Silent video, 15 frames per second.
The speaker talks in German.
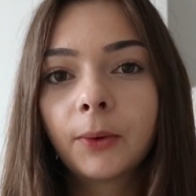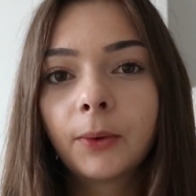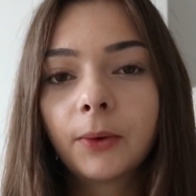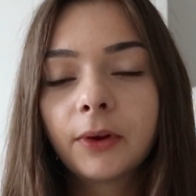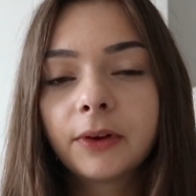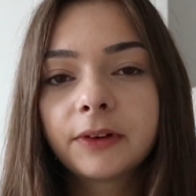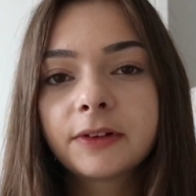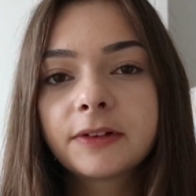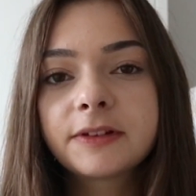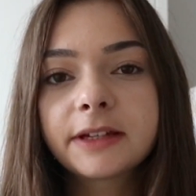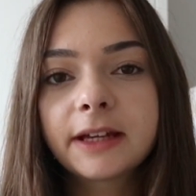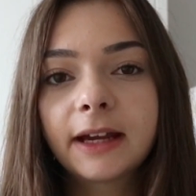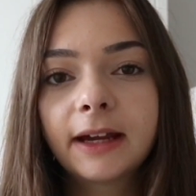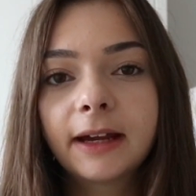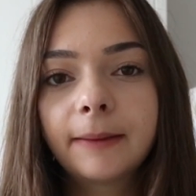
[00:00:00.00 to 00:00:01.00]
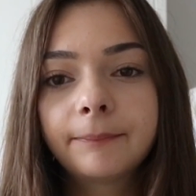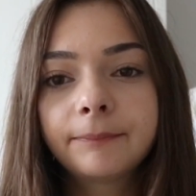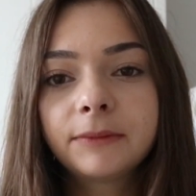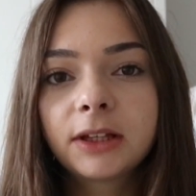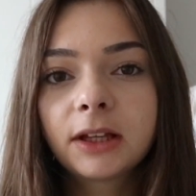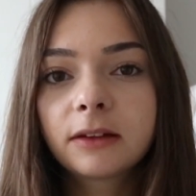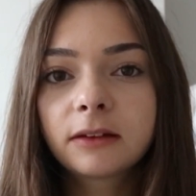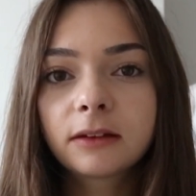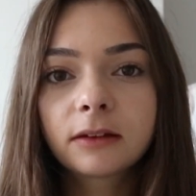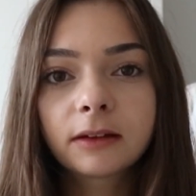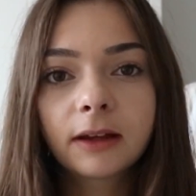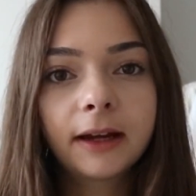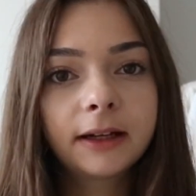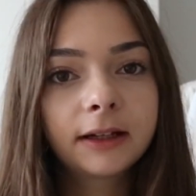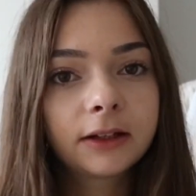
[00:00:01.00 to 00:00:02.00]
Und ähm, jetzt ist
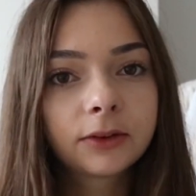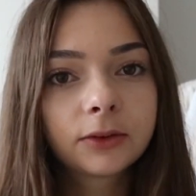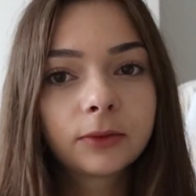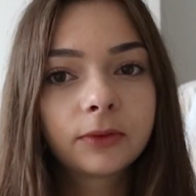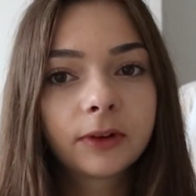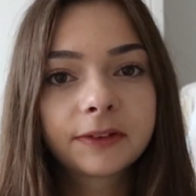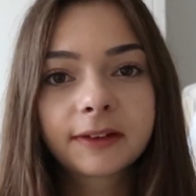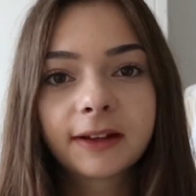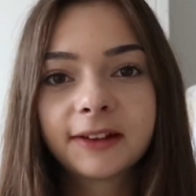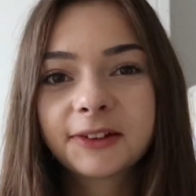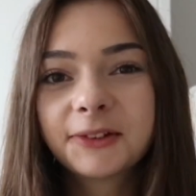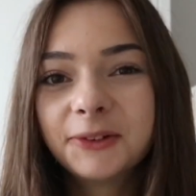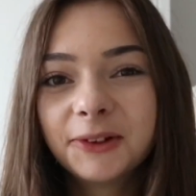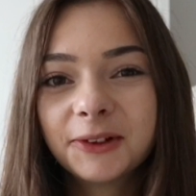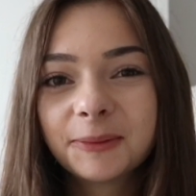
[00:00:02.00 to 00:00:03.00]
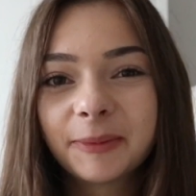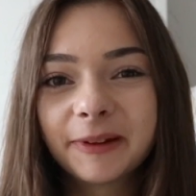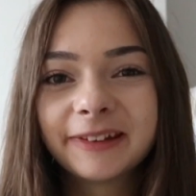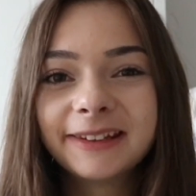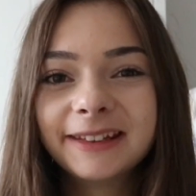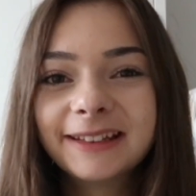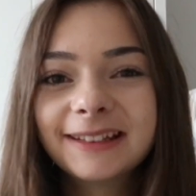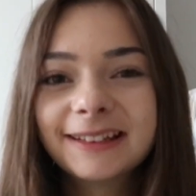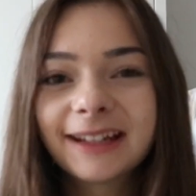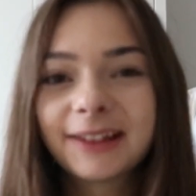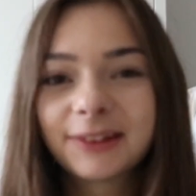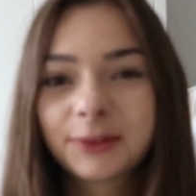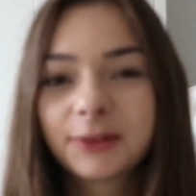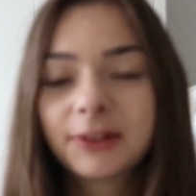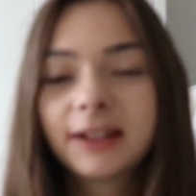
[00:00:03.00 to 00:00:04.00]
eigentlich so was ganz Cooles passiert.
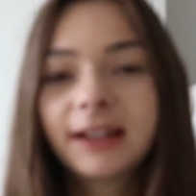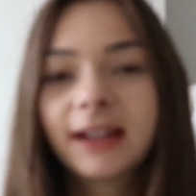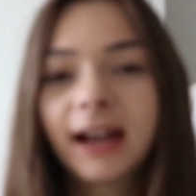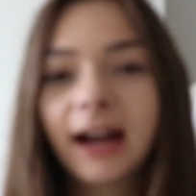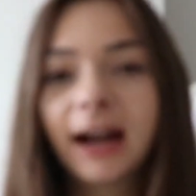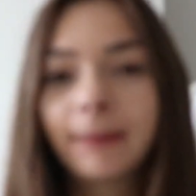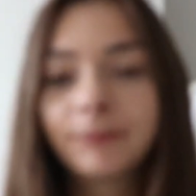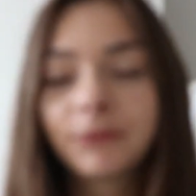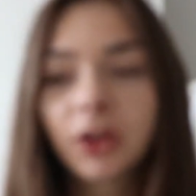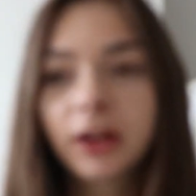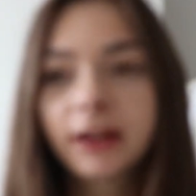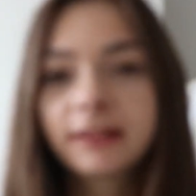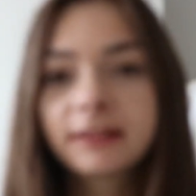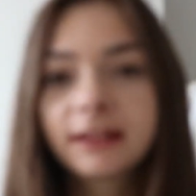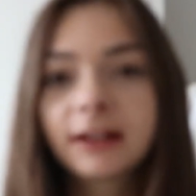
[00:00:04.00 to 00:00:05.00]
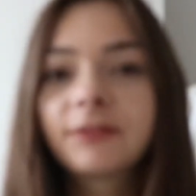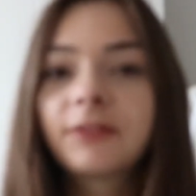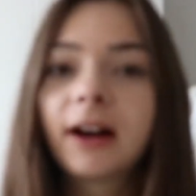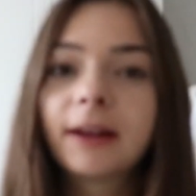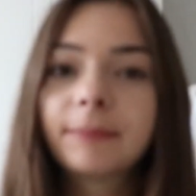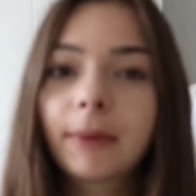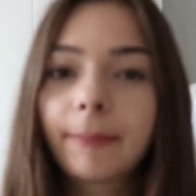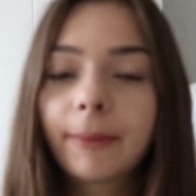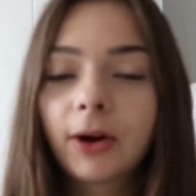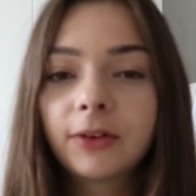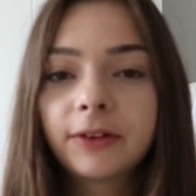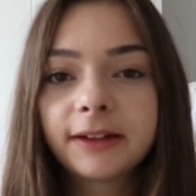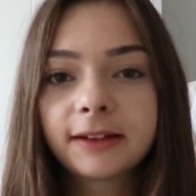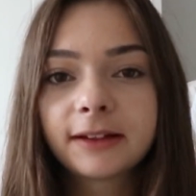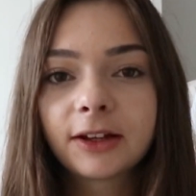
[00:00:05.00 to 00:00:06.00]
Also am Donnerstag waren Mama
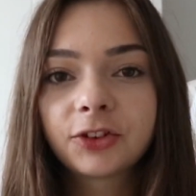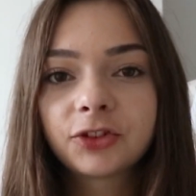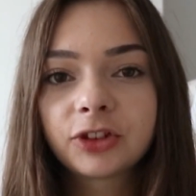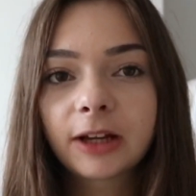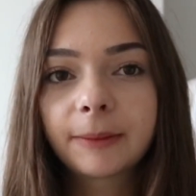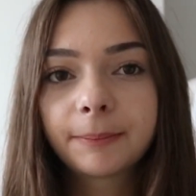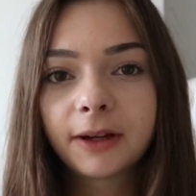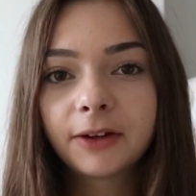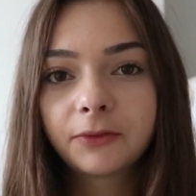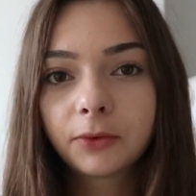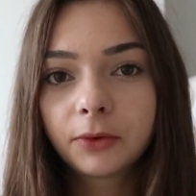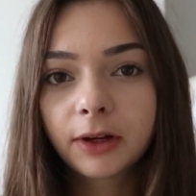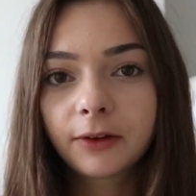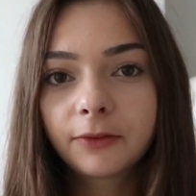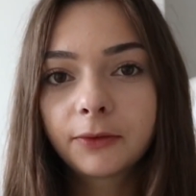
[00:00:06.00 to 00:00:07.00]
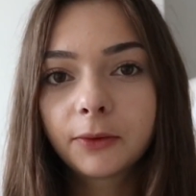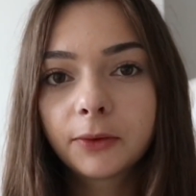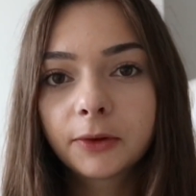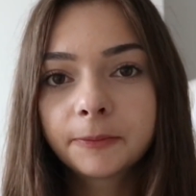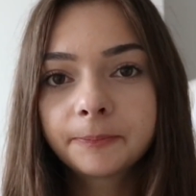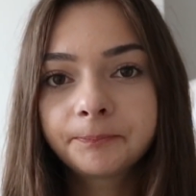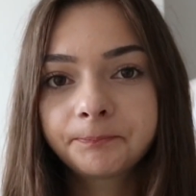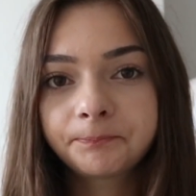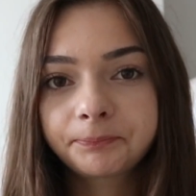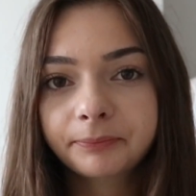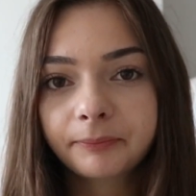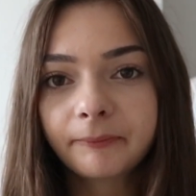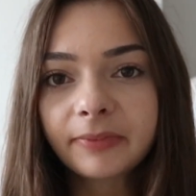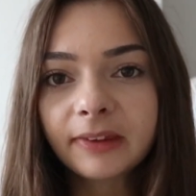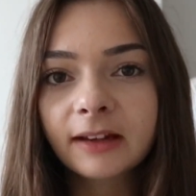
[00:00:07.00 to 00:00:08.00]
und ich in der Stadt bei Vodafone,
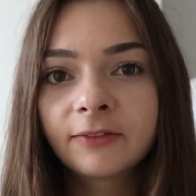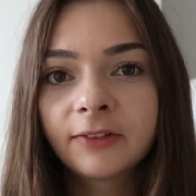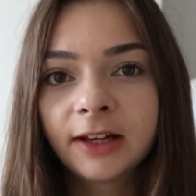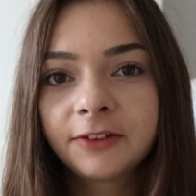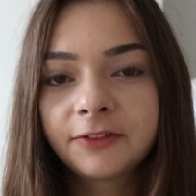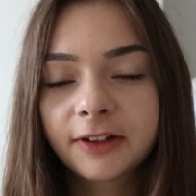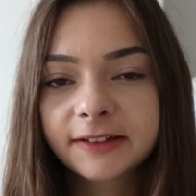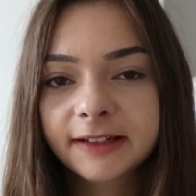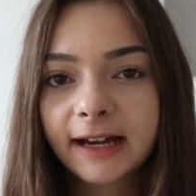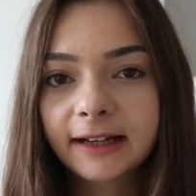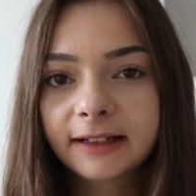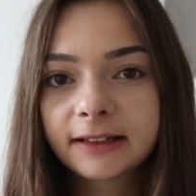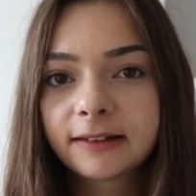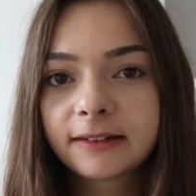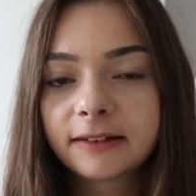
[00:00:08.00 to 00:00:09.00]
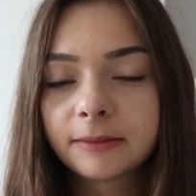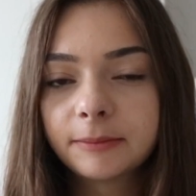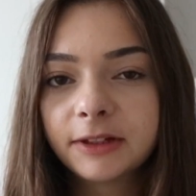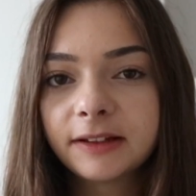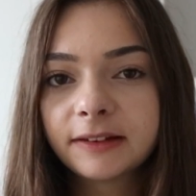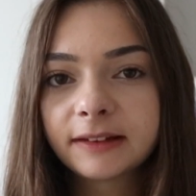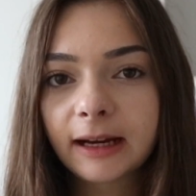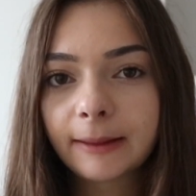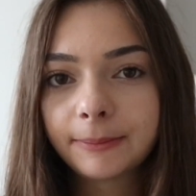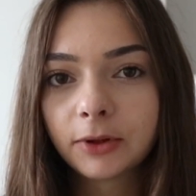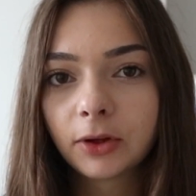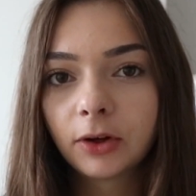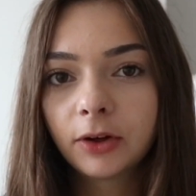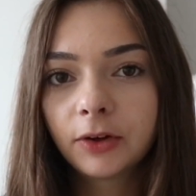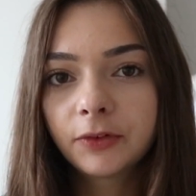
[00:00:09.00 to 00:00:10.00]
weil ihr Vertrag jetzt demnächst
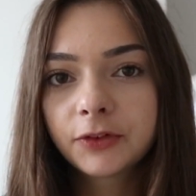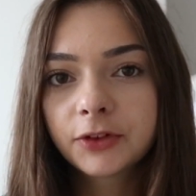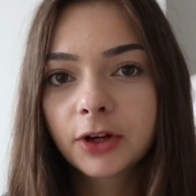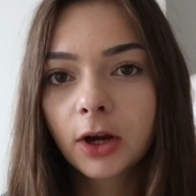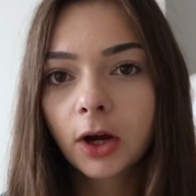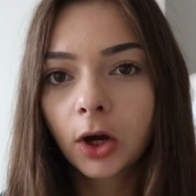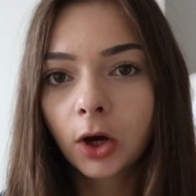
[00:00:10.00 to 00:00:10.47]
abläuft.